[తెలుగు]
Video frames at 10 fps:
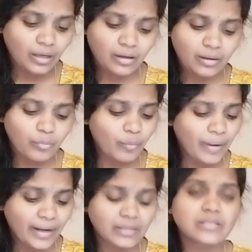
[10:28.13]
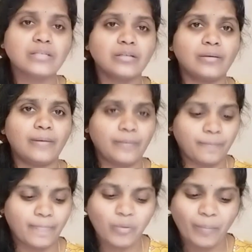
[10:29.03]
ఇంకా మొబైల్స్
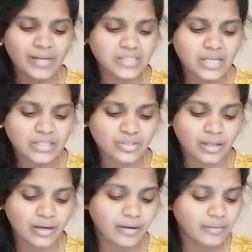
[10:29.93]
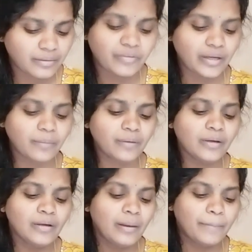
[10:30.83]
మొబైల్స్ ఖచ్చితంగా ఇవి
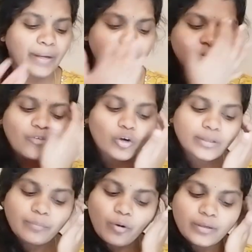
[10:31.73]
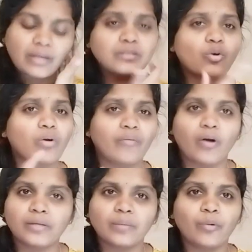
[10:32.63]
మెయిన్ వాటర్ బాటిల్ సో ఒక
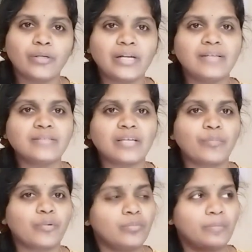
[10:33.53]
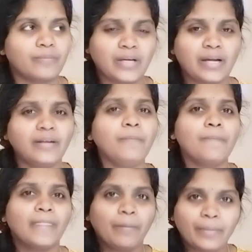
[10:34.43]
వాటర్ బాటిల్ ఏం సరిపోదు కానీ
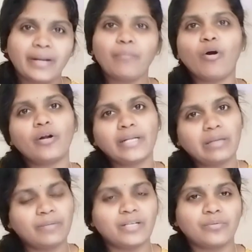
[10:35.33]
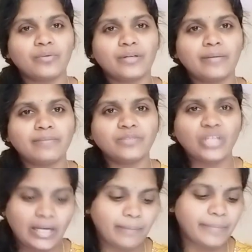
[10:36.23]
మన బాటిల్ మనకు ఉండడం
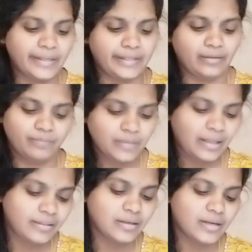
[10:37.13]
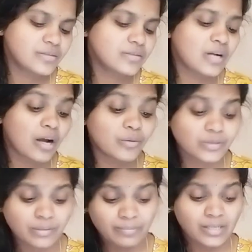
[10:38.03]
చాలా బెటర్ అది నెక్స్ట్ నా
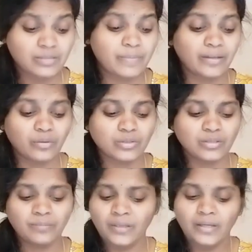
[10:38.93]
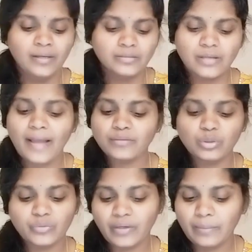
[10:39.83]
కోసం హస్బెండ్ కోసం సో యాజ్
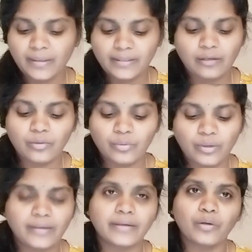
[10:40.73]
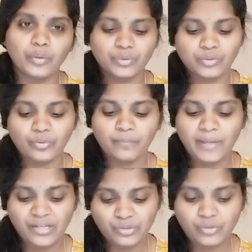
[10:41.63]
యూజువల్ బట్టలు అంటే క్లోత్స్
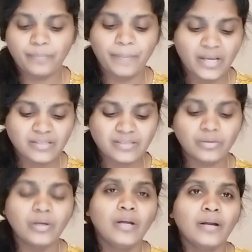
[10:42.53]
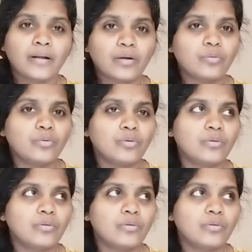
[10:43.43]
బ్రష్ పేస్ట్ నాకు